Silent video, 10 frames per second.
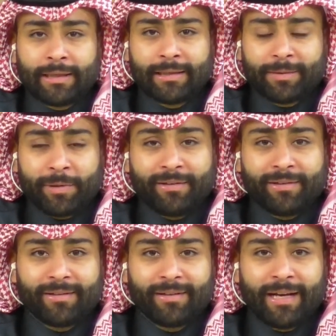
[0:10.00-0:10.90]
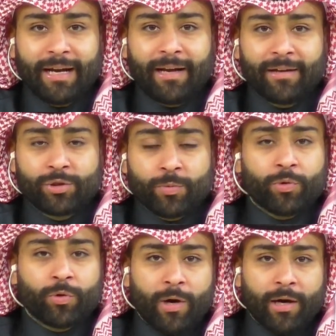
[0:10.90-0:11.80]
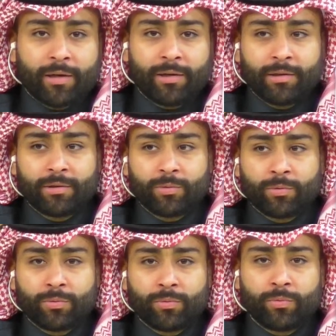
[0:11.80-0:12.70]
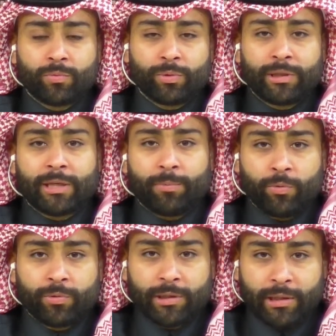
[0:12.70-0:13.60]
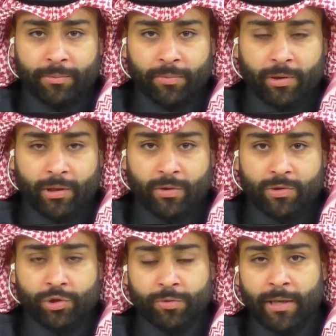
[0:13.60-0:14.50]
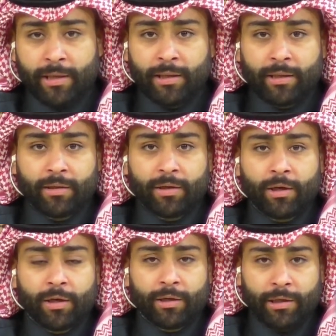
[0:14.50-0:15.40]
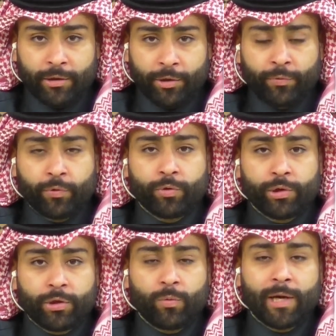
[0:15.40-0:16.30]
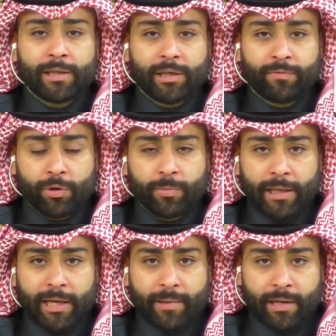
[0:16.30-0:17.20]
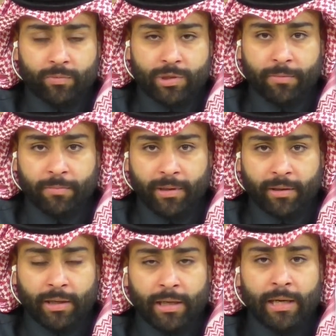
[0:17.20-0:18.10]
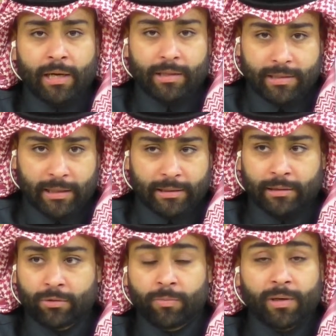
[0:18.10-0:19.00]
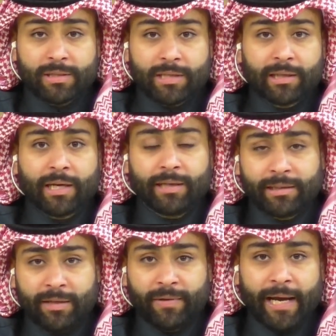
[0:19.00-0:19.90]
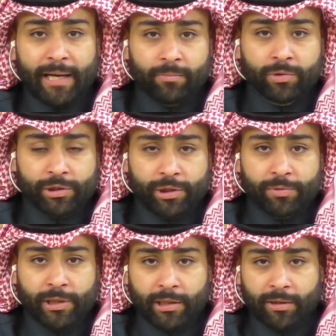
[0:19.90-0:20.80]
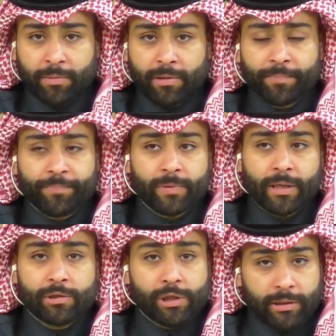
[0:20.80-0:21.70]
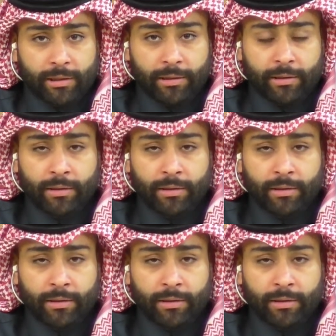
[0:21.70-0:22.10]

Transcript: طبعا جمهور الواقع واللي يتابعوني عبر مواقع التواصل الاجتماعي آه، يعرفون ان الوالده في يوم من الايام كانت مصابه بمرض السرطان، ومرض السرطان عندنا في العائله منتشر بشكل كبير. جدي